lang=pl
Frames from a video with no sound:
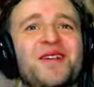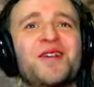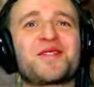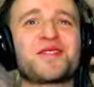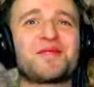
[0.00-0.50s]

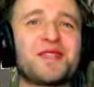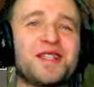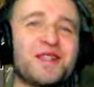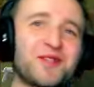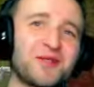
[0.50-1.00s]
Gość się
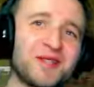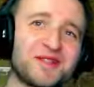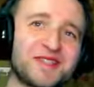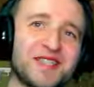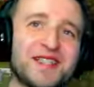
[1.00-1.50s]
pyta
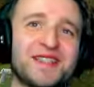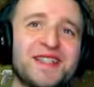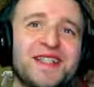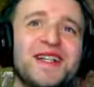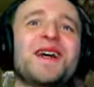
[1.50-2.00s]
wykładowca, a
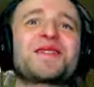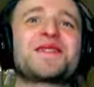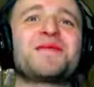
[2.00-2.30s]
ty jak